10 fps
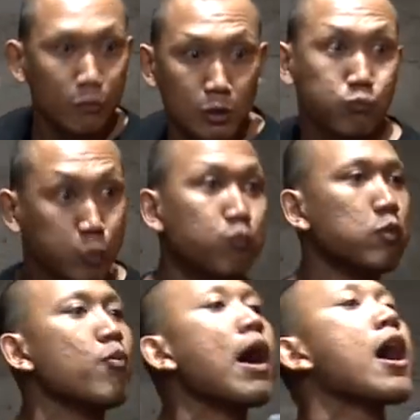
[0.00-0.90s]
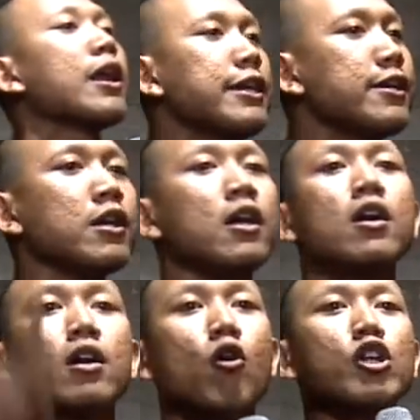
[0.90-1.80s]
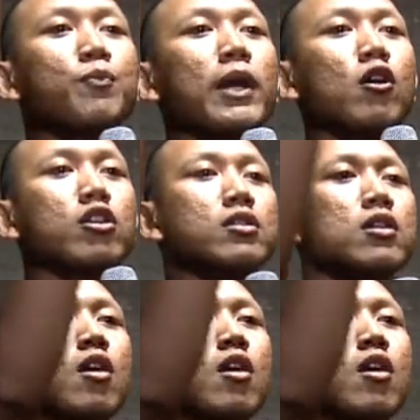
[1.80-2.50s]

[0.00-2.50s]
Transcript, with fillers: reduk, Bali. Coach balik coach.